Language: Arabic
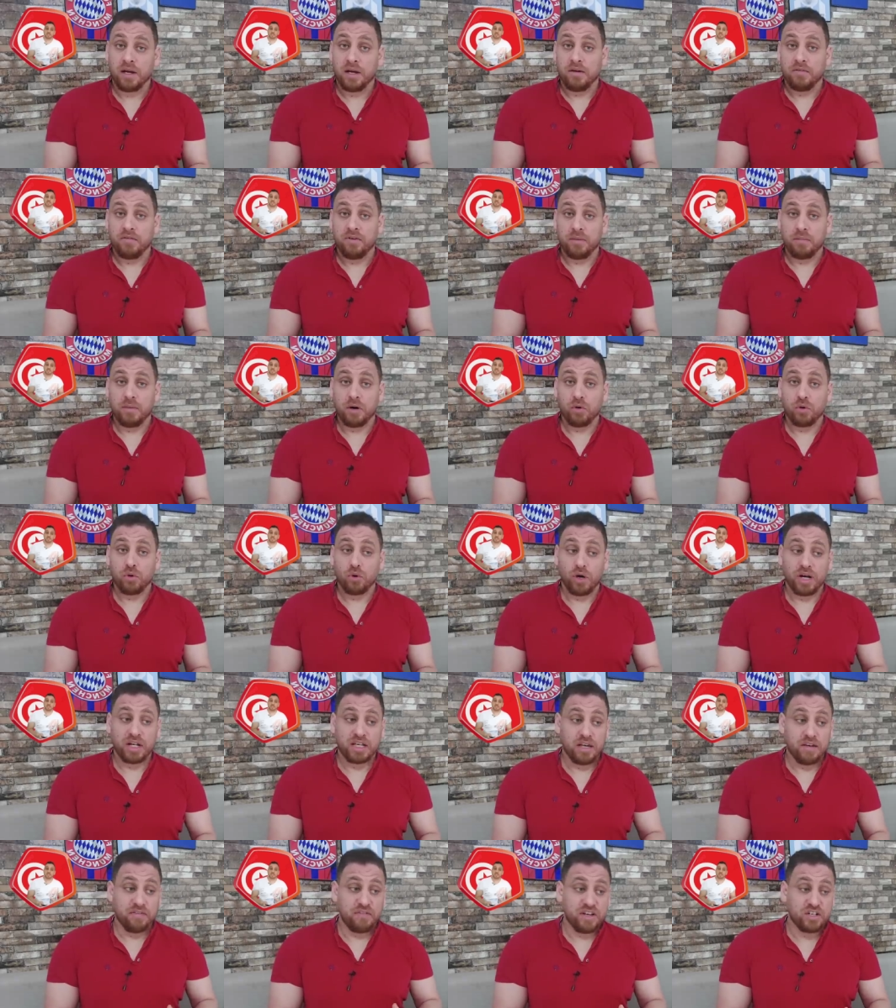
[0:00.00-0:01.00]
في الموضوع
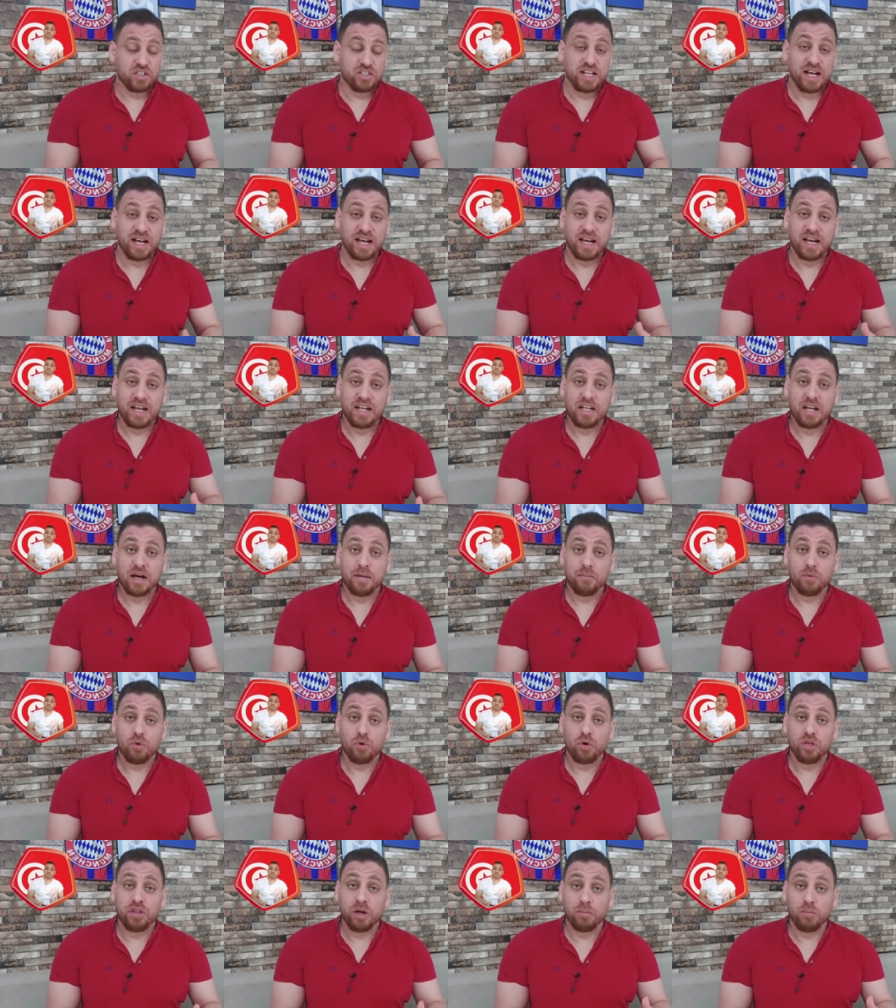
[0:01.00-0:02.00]
كيفاش دخلنا
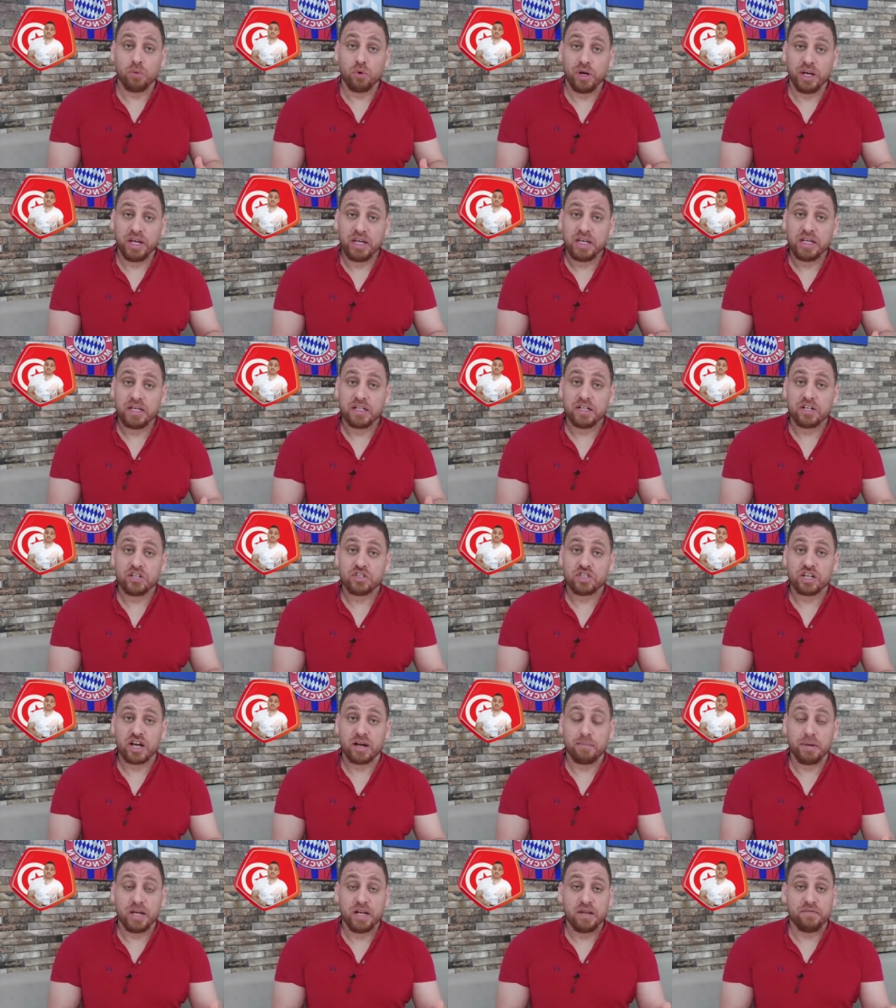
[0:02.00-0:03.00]
معين
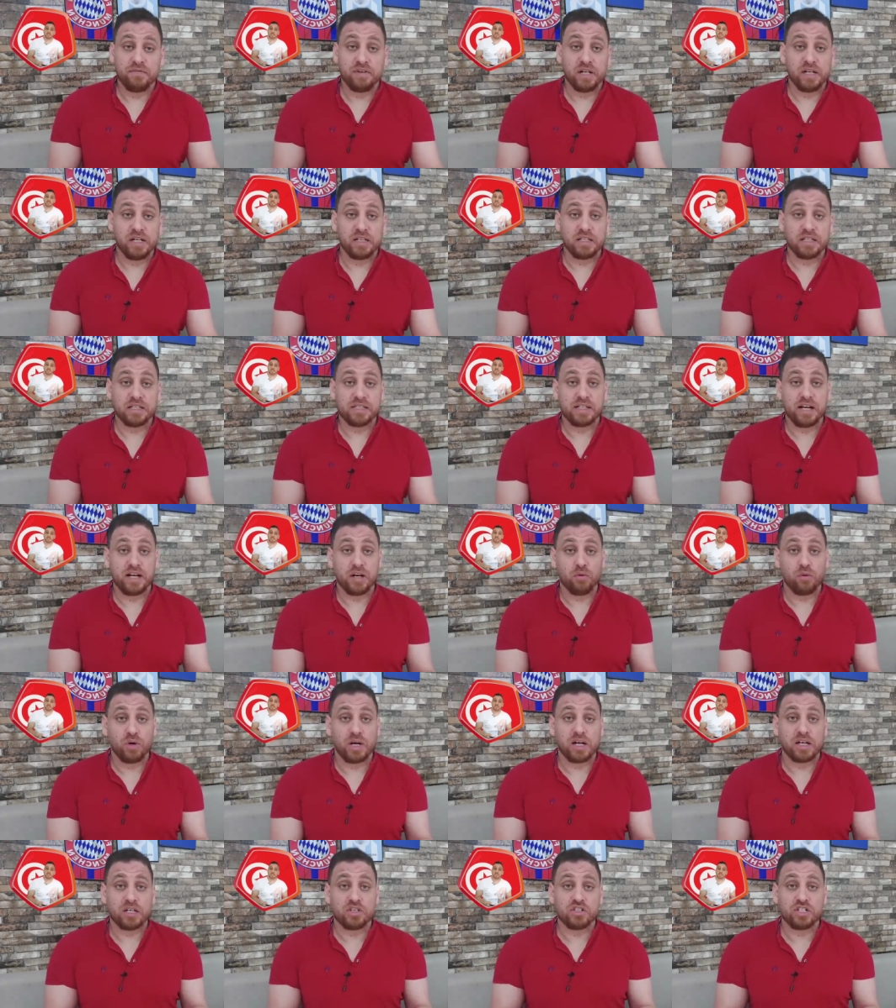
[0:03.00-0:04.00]
الشعباني في الانتصار
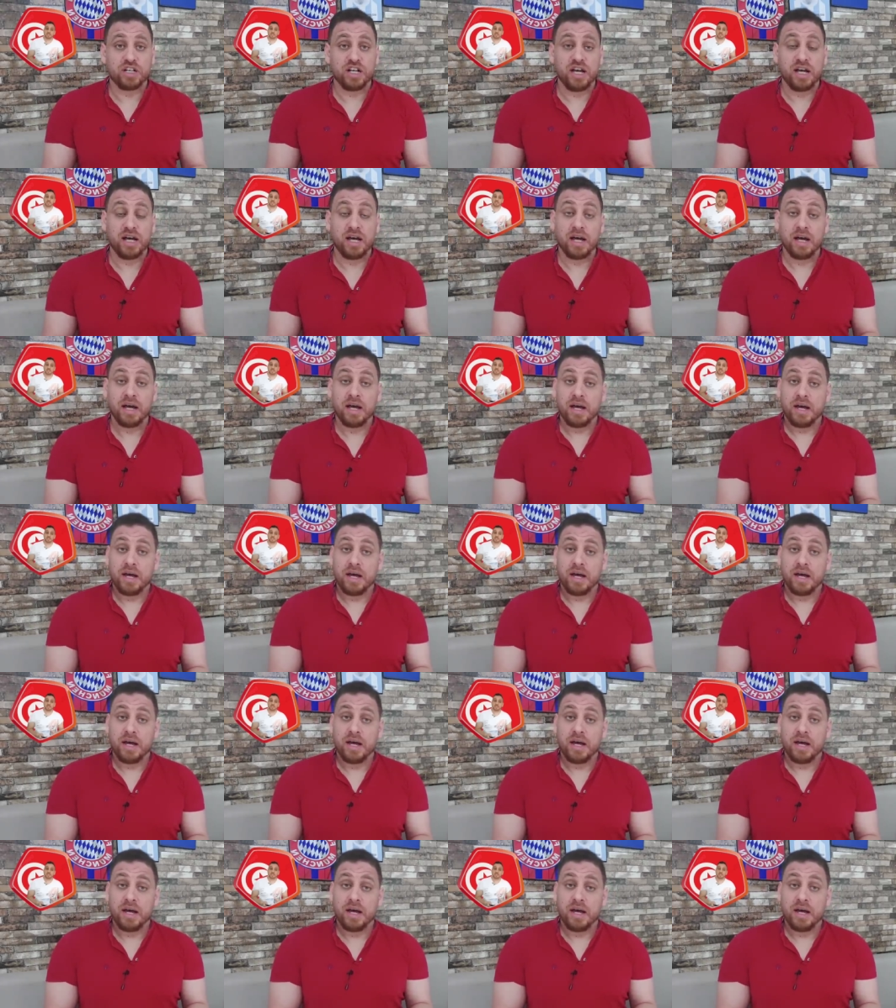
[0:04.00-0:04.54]
وخرجناه